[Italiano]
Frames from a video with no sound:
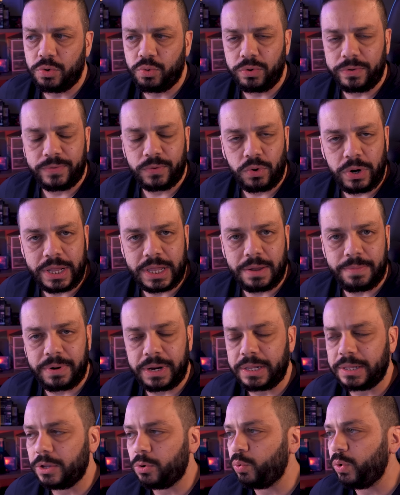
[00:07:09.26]
in cui volete
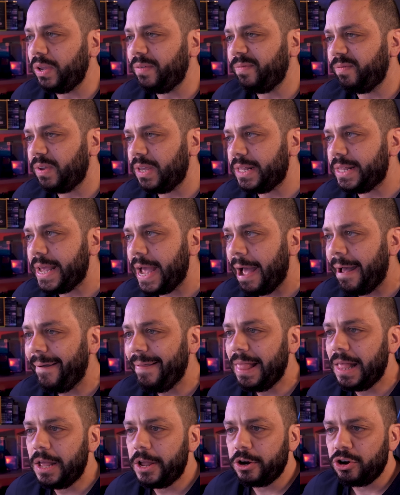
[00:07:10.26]
prendere un Nvidia,
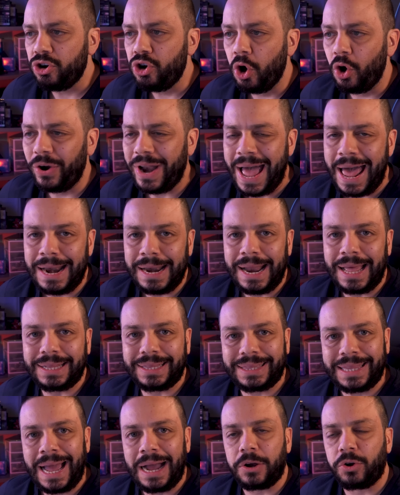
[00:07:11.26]
non ha
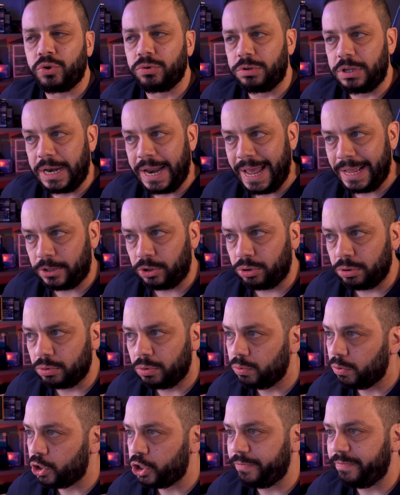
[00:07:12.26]
l'attacco diretto
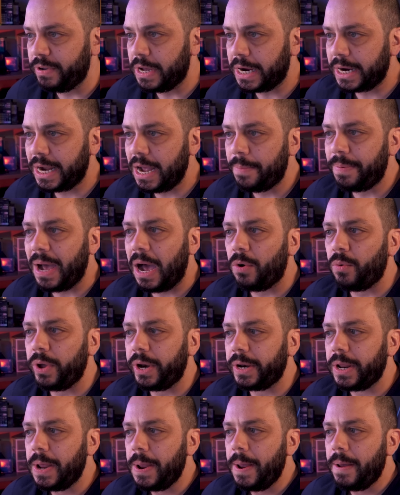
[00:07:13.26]
12VH
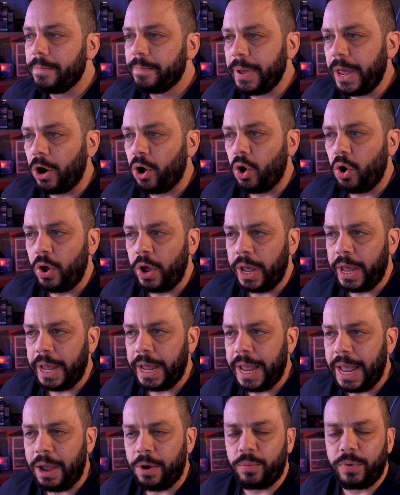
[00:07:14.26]
Power, però
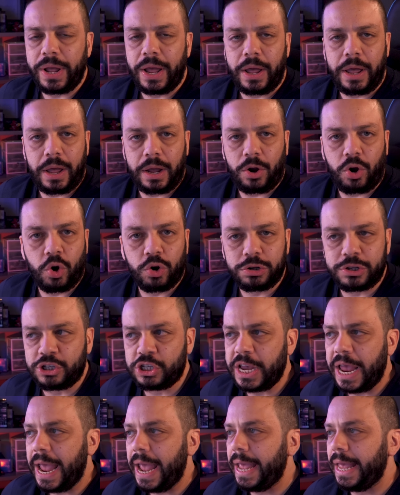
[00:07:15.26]
eh, è eh, un
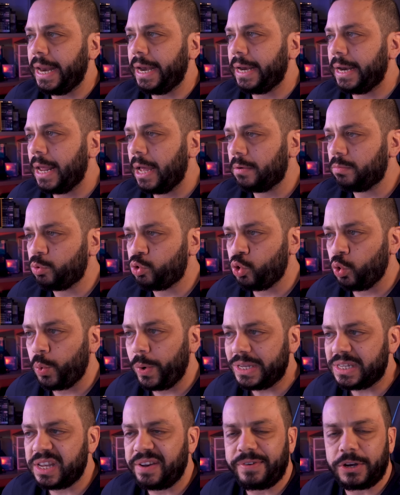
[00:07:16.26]
Corsair, su
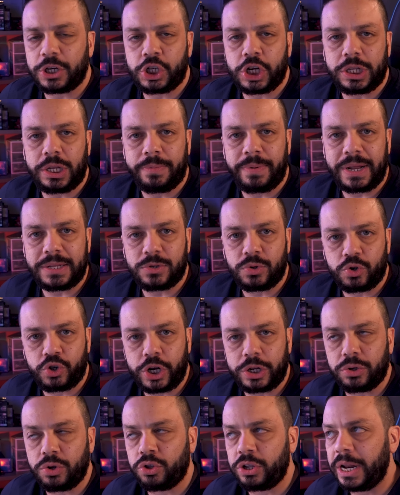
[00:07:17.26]
questa fascia di prezzo
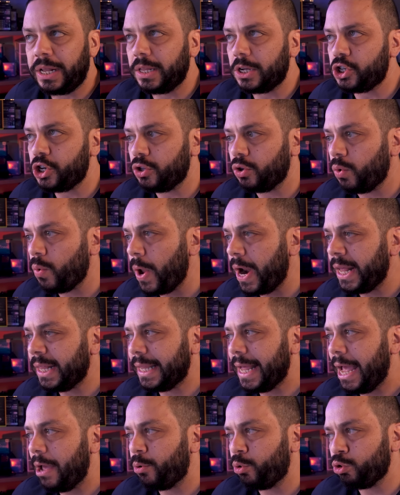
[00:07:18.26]

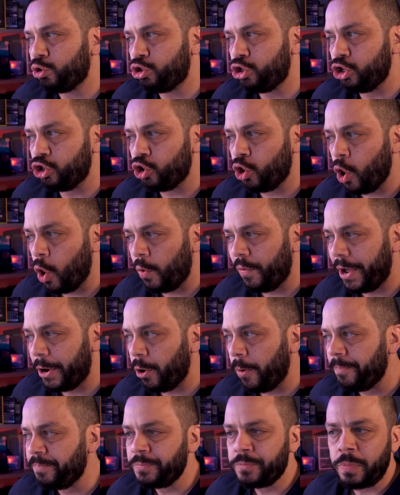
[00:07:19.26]
130-140 euro si
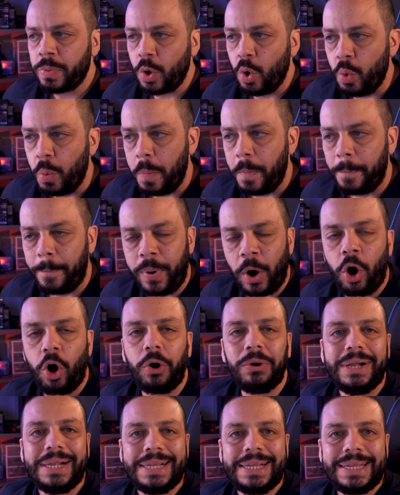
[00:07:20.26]
trovano un
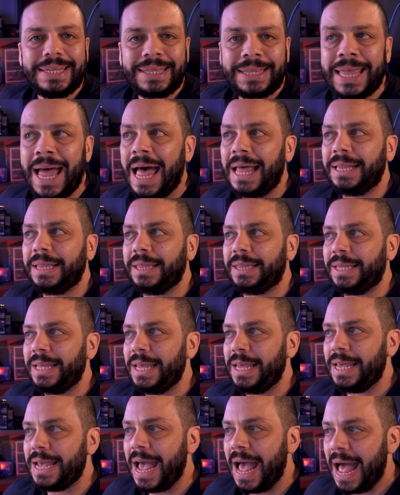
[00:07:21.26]
po'
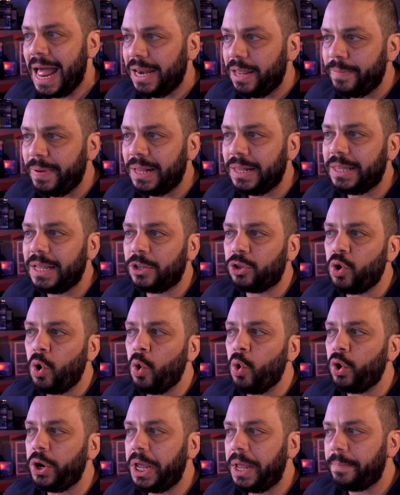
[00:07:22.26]
tanti
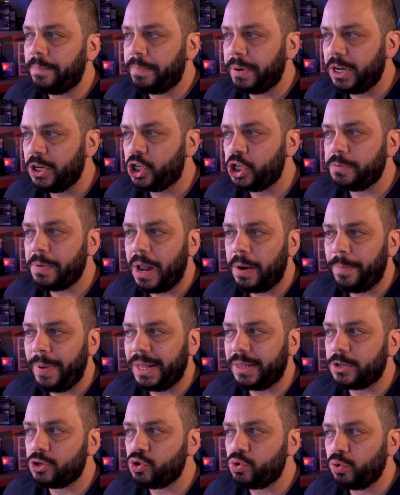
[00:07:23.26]
alimentatori,
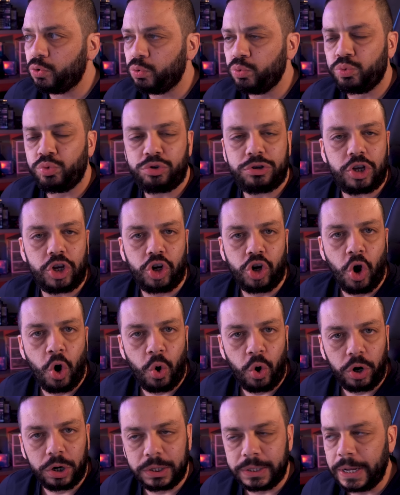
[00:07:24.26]
principalmente sono tutti
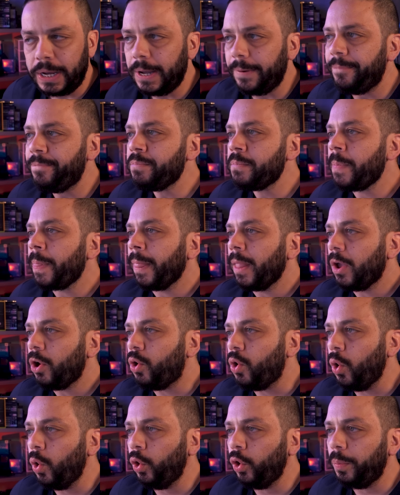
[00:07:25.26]
gold,
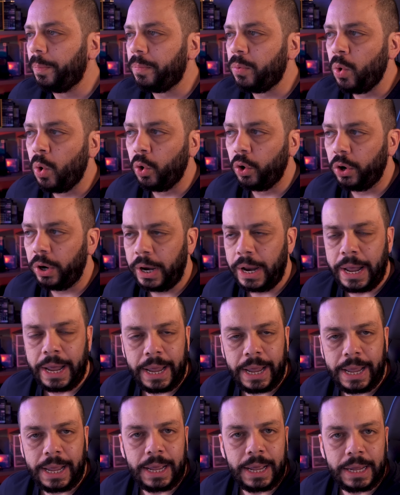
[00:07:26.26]
con buon
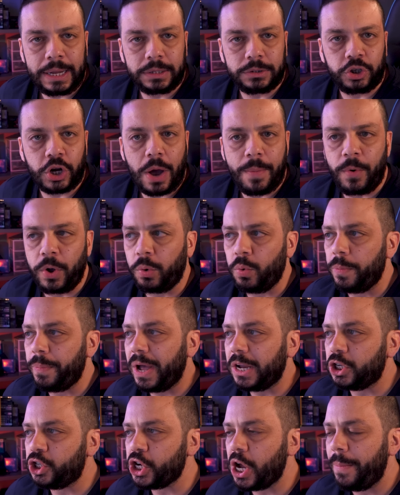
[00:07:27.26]
eh, eh, diciamo,
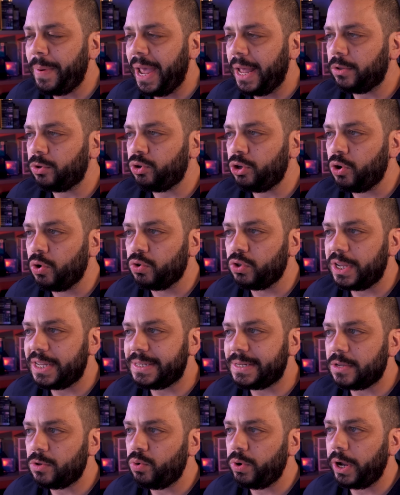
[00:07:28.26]
equipaggiamento di
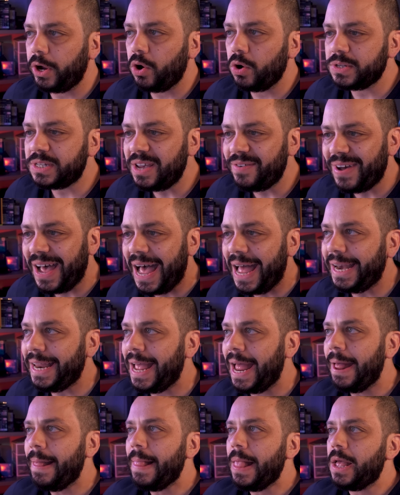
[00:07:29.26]
condensatori e cose
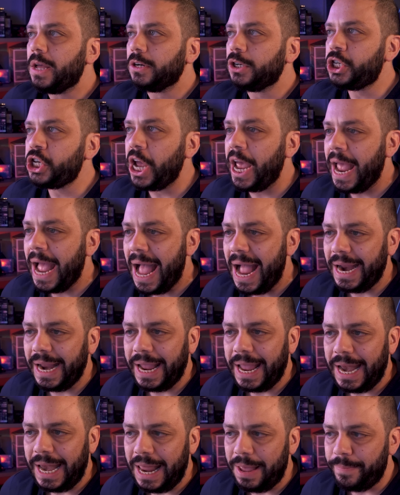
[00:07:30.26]
varie. C'è
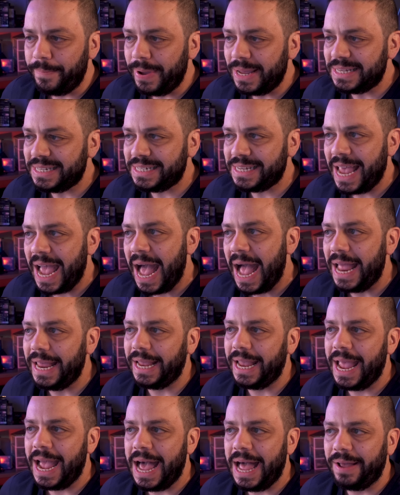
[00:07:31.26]
anche l'MSI
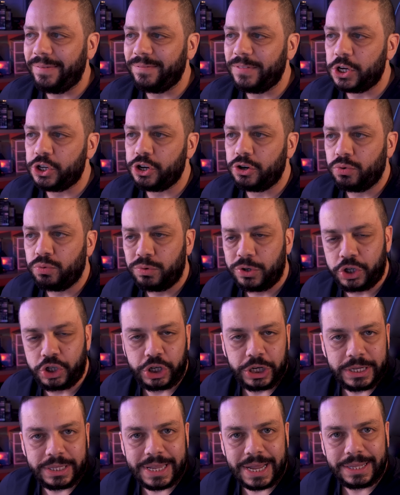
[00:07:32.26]
che ha invece
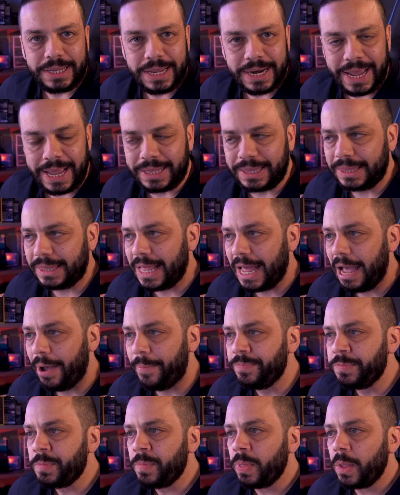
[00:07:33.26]
l'uscita
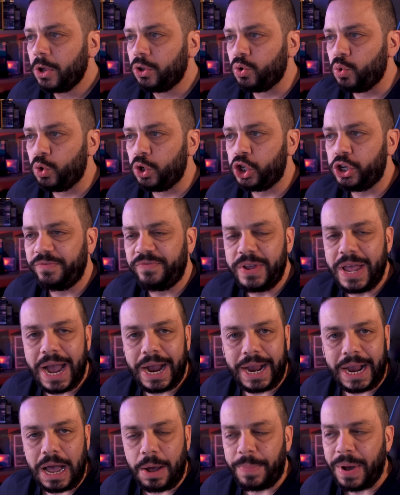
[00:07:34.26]
diretta
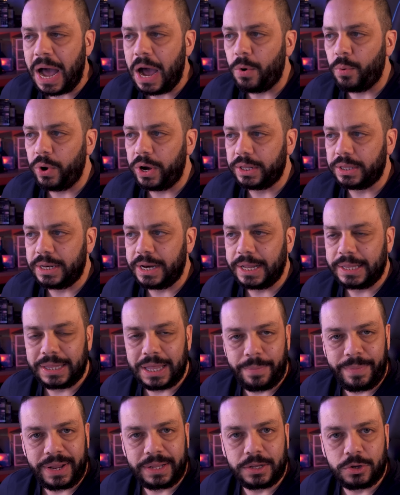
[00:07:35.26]
12VH Power
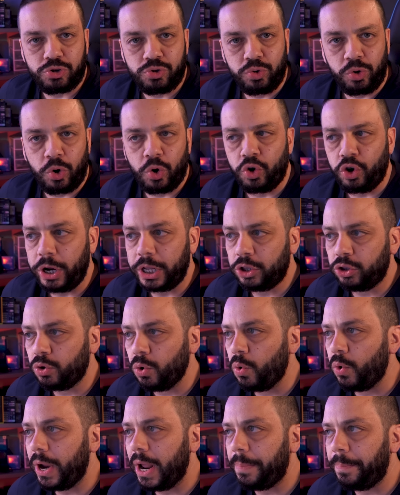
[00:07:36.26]
direttamente sul
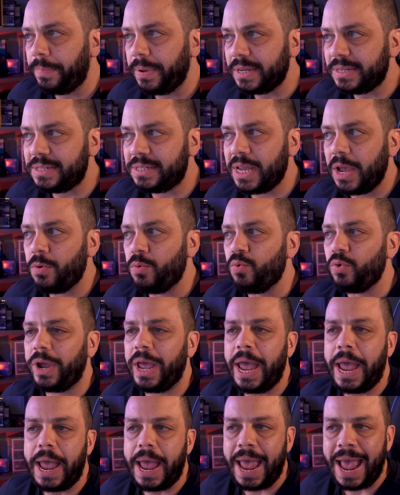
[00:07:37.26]
connettore al PSU
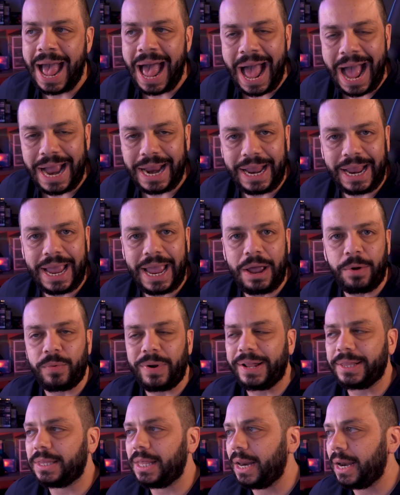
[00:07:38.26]
che anche è
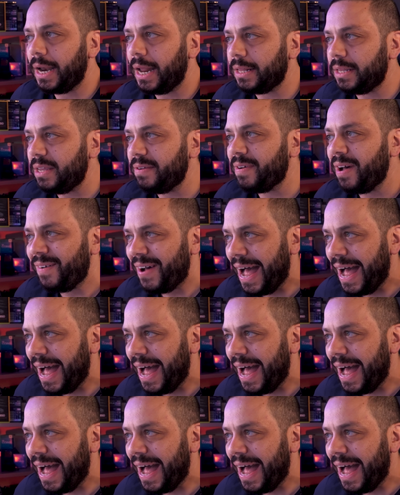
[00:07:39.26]
un'alternativa